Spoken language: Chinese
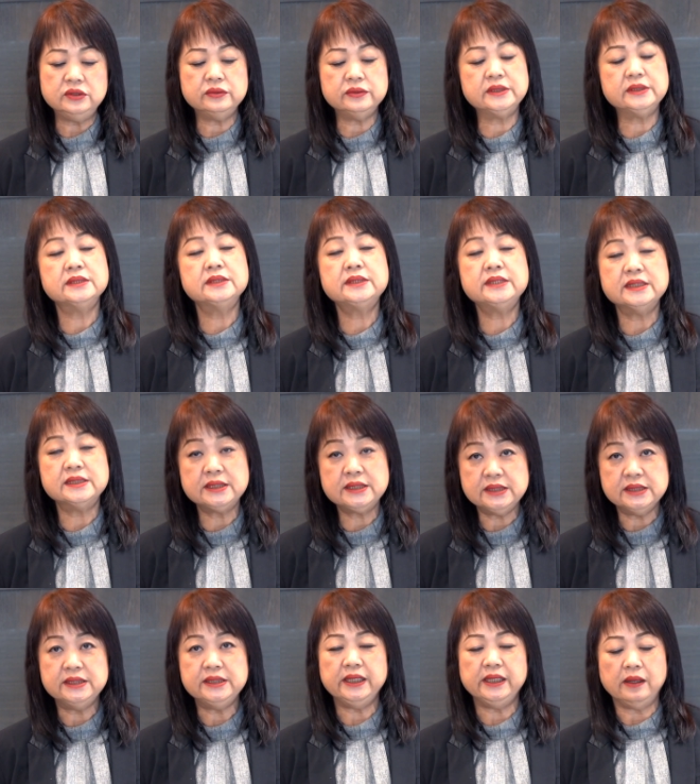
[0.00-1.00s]
就是这
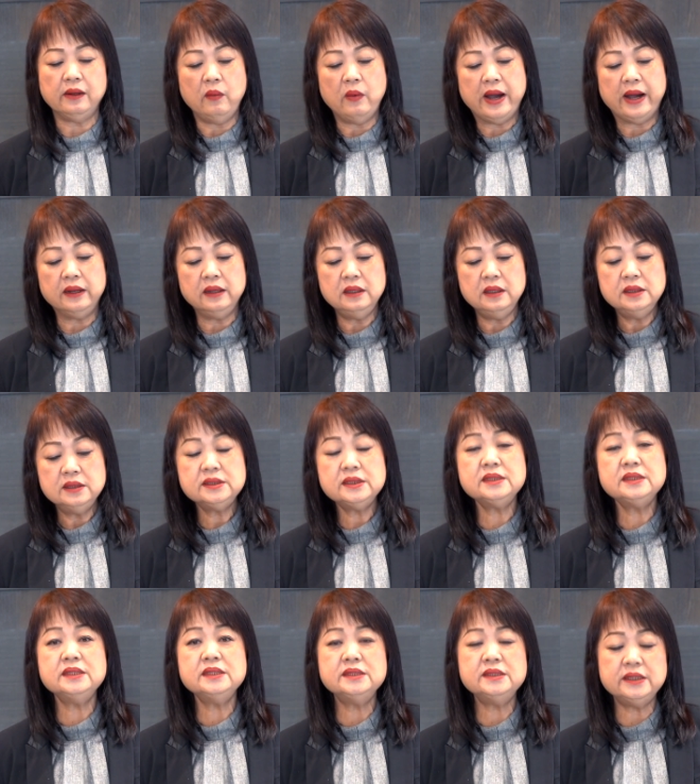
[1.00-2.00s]
世界的王。
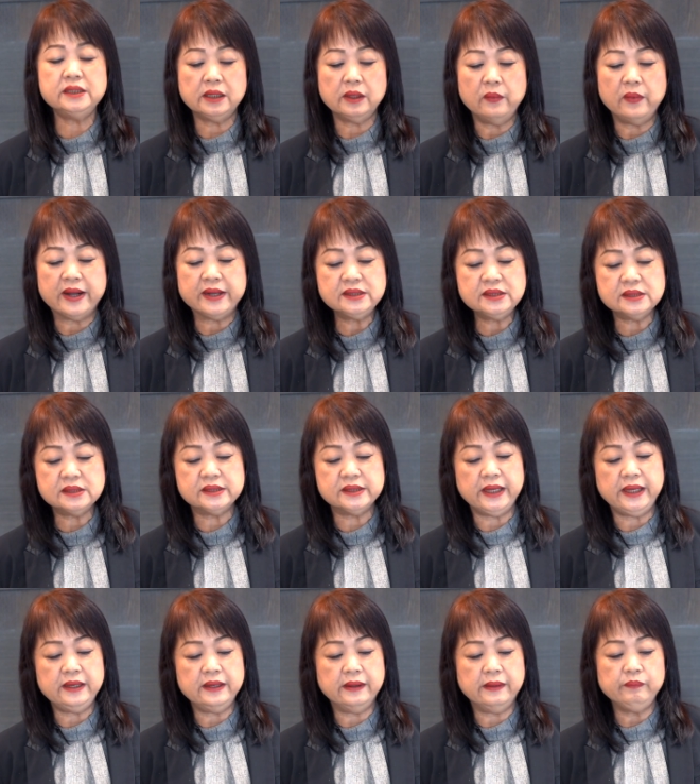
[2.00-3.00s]
这世界的王是
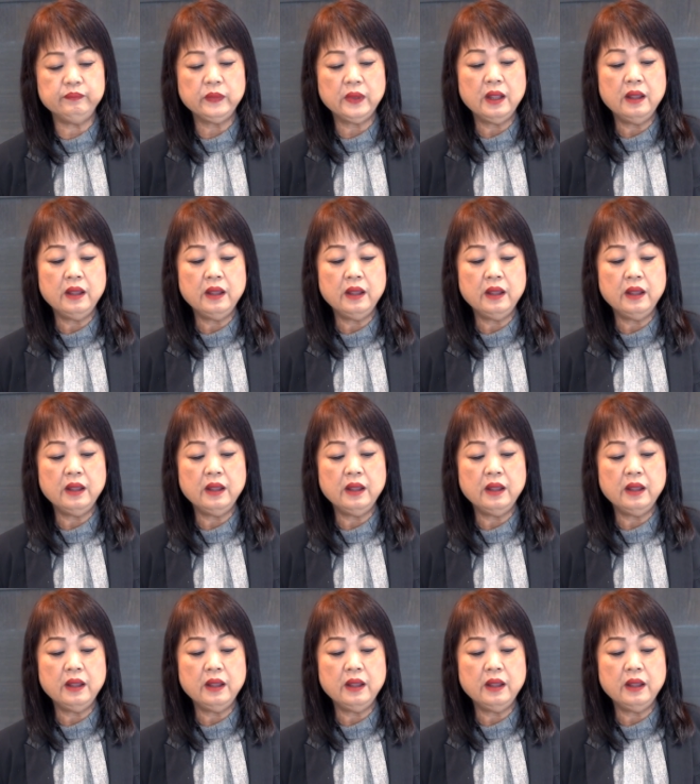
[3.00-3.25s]
谁呢？